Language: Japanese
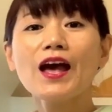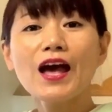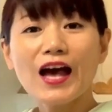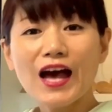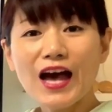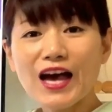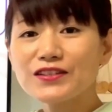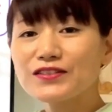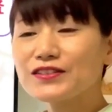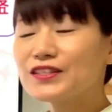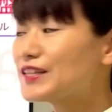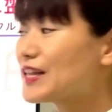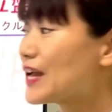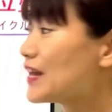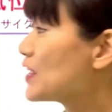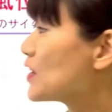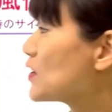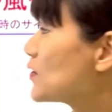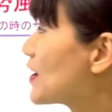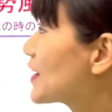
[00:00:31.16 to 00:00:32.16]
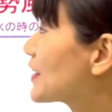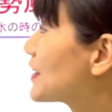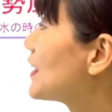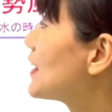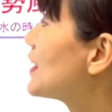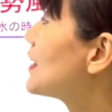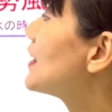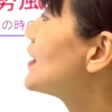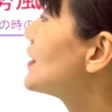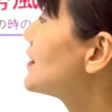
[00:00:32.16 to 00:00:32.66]
春に種をまき
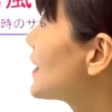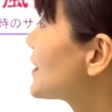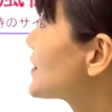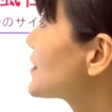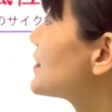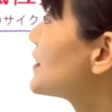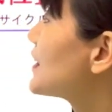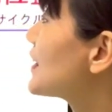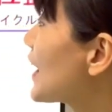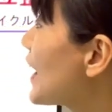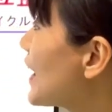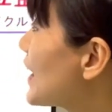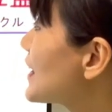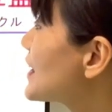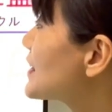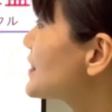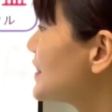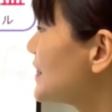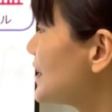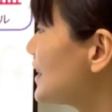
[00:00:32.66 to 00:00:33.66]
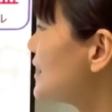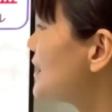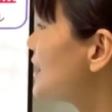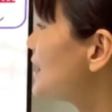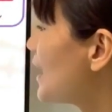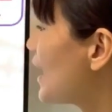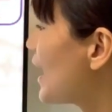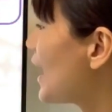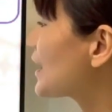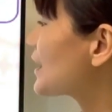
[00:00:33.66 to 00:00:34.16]
夏に開花し
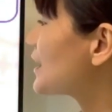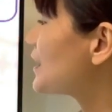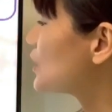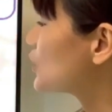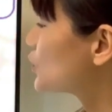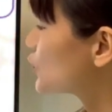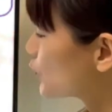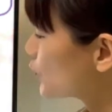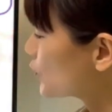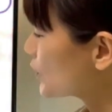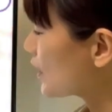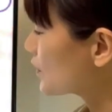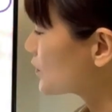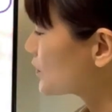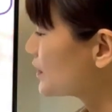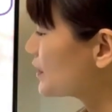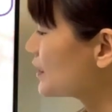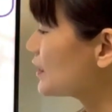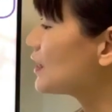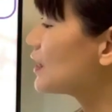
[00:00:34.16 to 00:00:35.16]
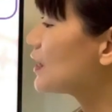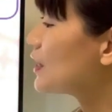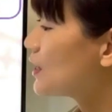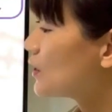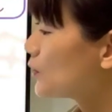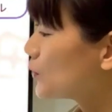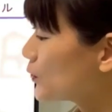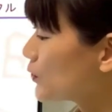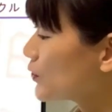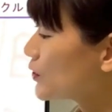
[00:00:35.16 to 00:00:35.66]
秋に収穫し
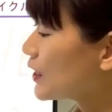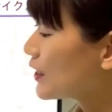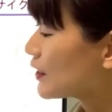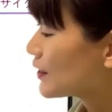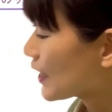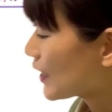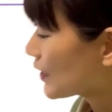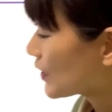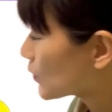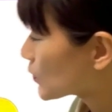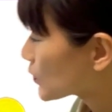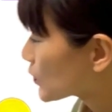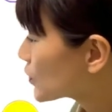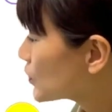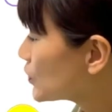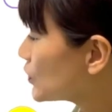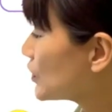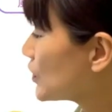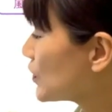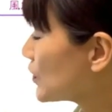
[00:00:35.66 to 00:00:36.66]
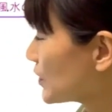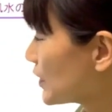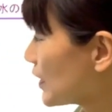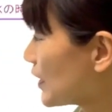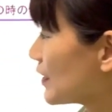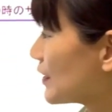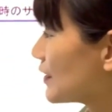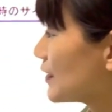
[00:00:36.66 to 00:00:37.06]
冬に種を作るように